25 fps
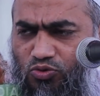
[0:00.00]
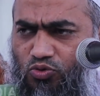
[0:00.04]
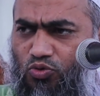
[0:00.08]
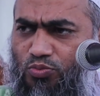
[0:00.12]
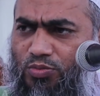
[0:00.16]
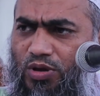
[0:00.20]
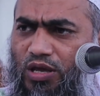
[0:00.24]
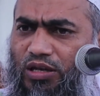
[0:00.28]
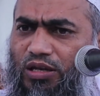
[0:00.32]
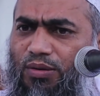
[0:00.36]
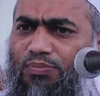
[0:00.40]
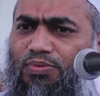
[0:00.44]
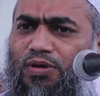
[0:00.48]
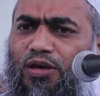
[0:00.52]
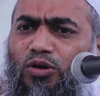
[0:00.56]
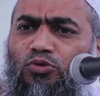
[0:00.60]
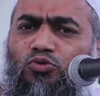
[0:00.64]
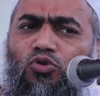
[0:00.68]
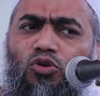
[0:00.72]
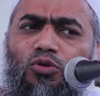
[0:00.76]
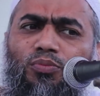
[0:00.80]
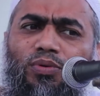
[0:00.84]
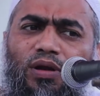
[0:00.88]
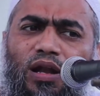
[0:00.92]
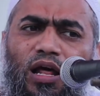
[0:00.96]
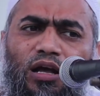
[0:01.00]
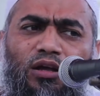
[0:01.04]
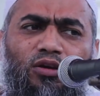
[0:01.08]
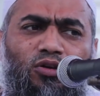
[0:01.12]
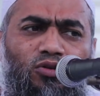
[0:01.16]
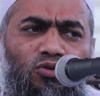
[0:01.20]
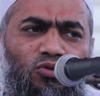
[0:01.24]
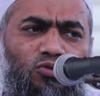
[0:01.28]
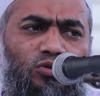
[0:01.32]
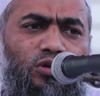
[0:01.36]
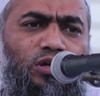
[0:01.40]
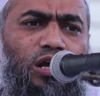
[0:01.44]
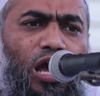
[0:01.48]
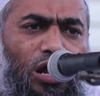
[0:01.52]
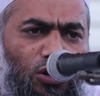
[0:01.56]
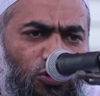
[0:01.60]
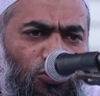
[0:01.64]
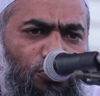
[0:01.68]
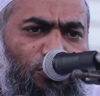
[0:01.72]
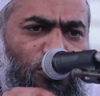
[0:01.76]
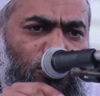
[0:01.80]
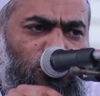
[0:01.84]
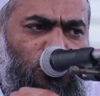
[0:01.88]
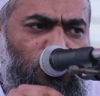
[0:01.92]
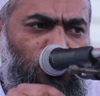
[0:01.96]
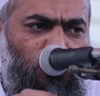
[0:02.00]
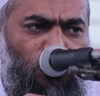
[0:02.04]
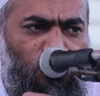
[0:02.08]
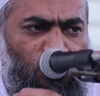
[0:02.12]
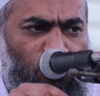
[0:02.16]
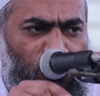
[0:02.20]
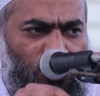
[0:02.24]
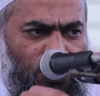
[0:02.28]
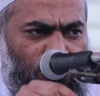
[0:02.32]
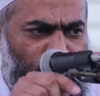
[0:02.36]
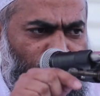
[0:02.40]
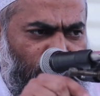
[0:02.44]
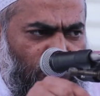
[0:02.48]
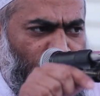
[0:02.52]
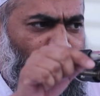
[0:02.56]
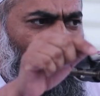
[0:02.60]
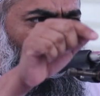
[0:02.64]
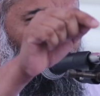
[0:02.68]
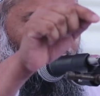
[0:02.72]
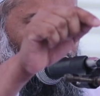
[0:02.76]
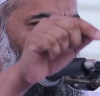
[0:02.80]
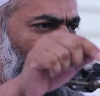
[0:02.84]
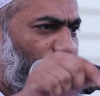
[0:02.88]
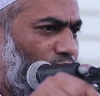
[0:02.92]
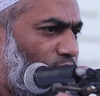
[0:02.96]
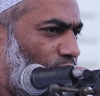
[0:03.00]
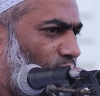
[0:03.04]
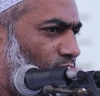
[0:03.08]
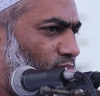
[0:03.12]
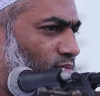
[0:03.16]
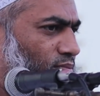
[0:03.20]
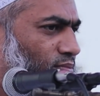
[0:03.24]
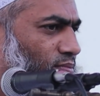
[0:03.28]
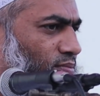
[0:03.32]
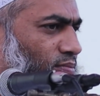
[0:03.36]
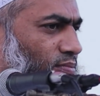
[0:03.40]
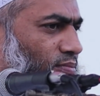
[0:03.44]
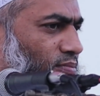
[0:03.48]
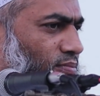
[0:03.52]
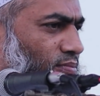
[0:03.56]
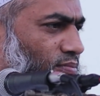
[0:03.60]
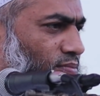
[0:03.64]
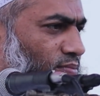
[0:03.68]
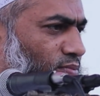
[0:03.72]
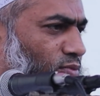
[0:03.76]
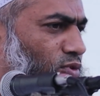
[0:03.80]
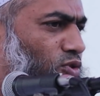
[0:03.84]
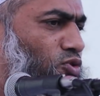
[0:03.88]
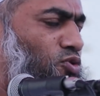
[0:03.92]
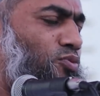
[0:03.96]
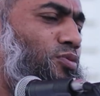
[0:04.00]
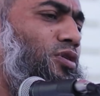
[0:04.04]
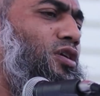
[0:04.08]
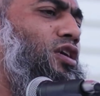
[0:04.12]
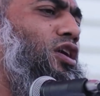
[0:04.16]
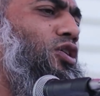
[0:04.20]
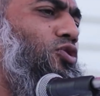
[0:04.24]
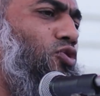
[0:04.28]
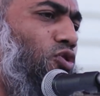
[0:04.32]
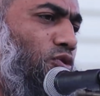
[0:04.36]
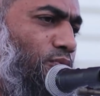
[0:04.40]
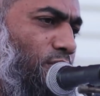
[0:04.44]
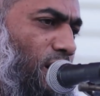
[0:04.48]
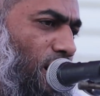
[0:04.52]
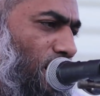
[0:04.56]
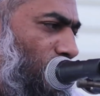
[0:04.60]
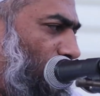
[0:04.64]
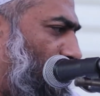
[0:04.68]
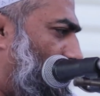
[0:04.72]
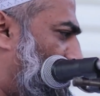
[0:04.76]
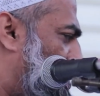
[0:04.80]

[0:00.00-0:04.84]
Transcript: তুমি এটা বিয়ে করবে না কেন কেন পছন্দ হলো না বলো তুমি কি কইবা